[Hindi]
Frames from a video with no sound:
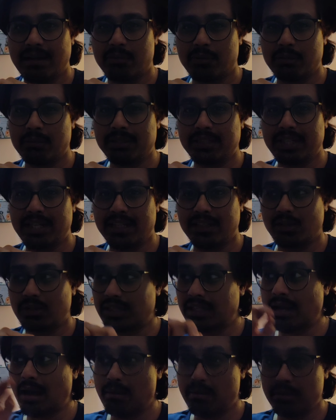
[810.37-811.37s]
आपको को दिखाता
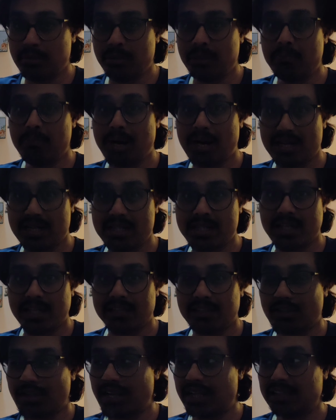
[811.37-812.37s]
हूँ कि अभी भी बारिश
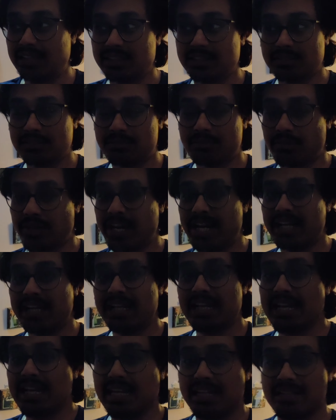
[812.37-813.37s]
कैसा हो रहा है दिस
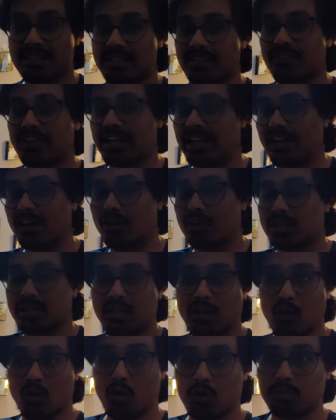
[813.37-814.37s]
रेन इज डेफिनेटली नॉट
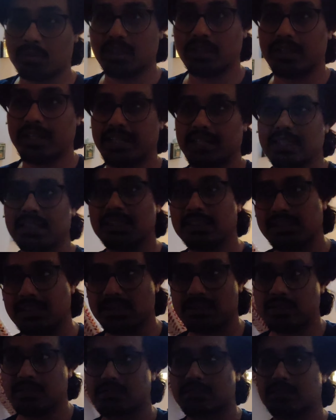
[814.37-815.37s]
अ नॉर्मल रेन
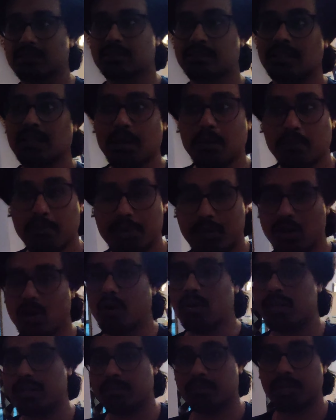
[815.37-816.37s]
दिस इज
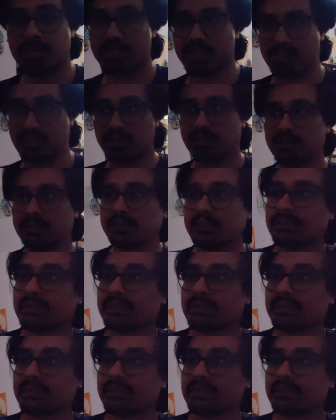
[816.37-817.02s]
प्योर डिप्रेशन